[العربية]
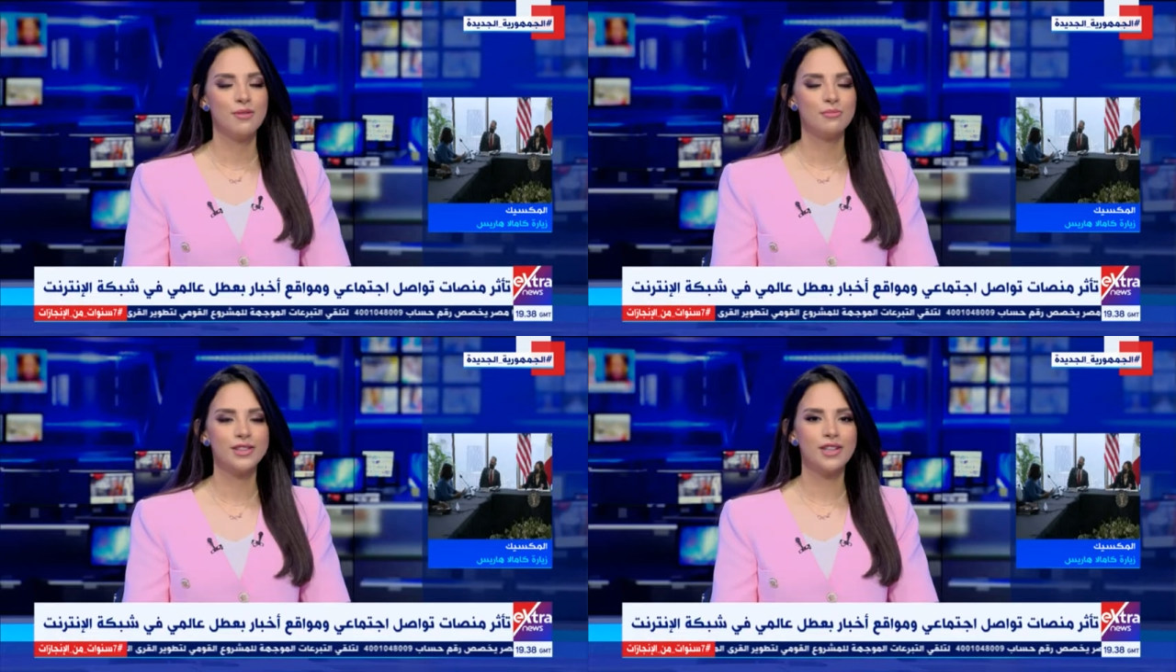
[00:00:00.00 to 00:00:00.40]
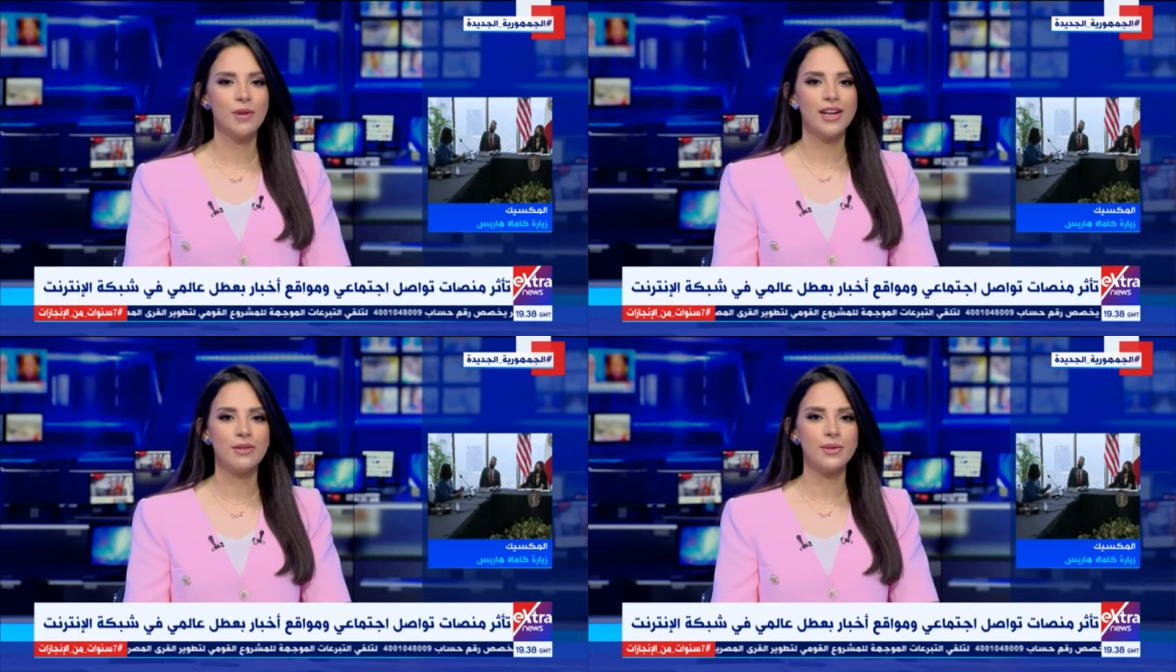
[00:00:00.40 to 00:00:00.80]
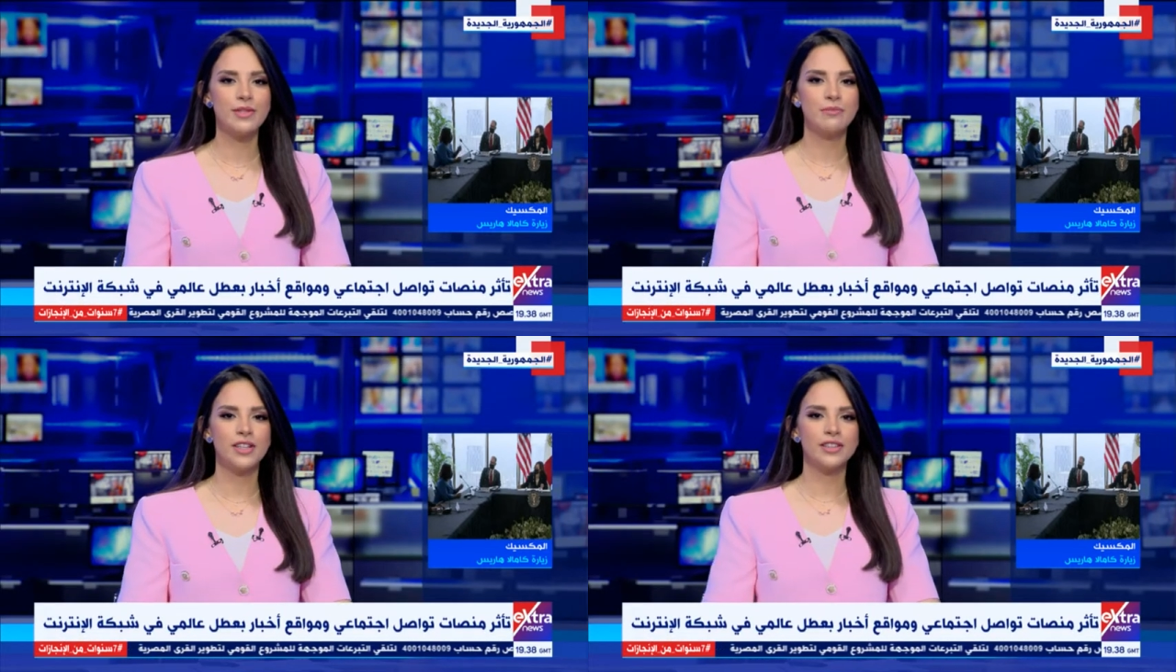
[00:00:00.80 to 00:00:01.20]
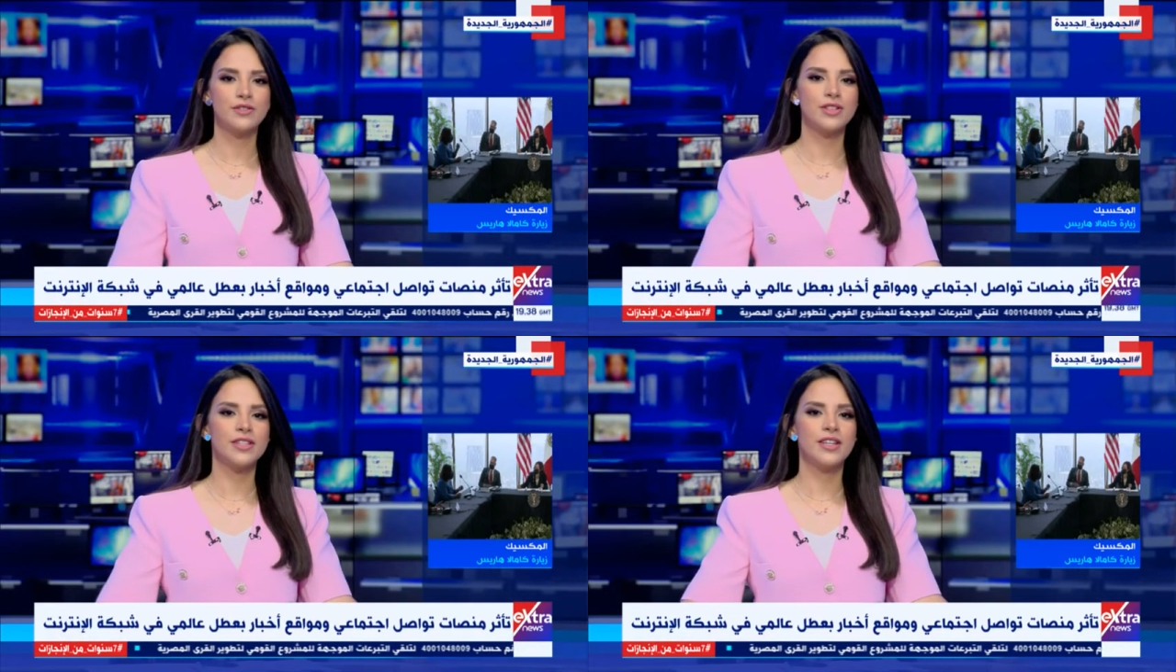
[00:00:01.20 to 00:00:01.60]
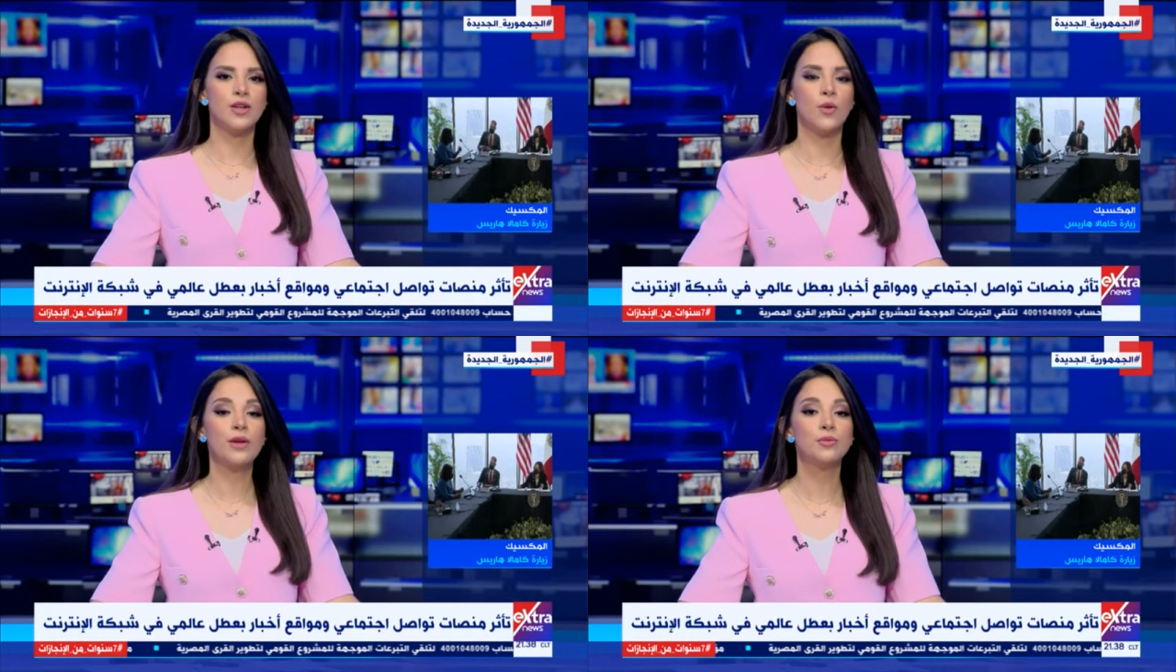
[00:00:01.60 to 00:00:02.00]
بالطبع للمزيد من
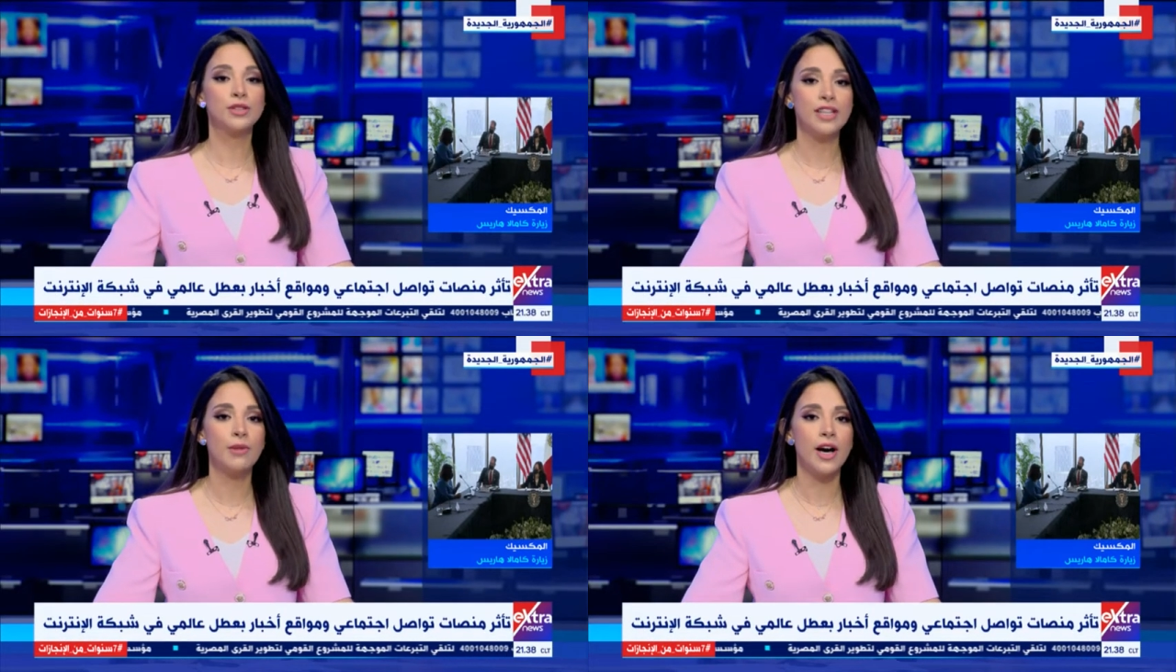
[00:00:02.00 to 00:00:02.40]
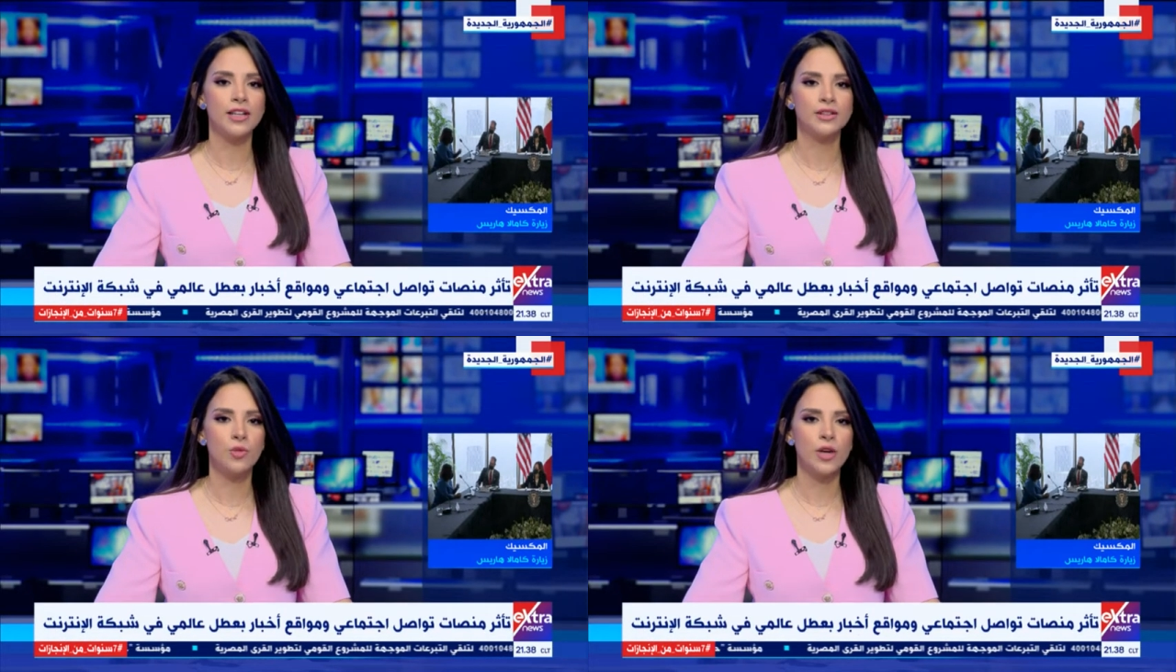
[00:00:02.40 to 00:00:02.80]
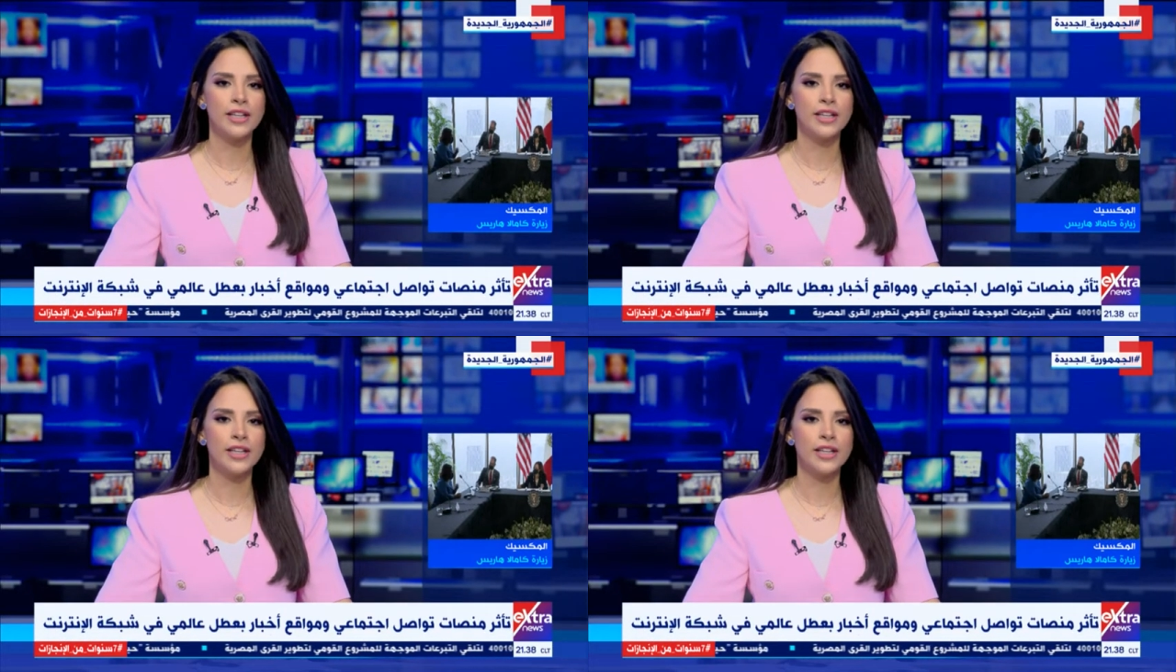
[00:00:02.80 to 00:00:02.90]
التفاصيل والمتابعه ينضم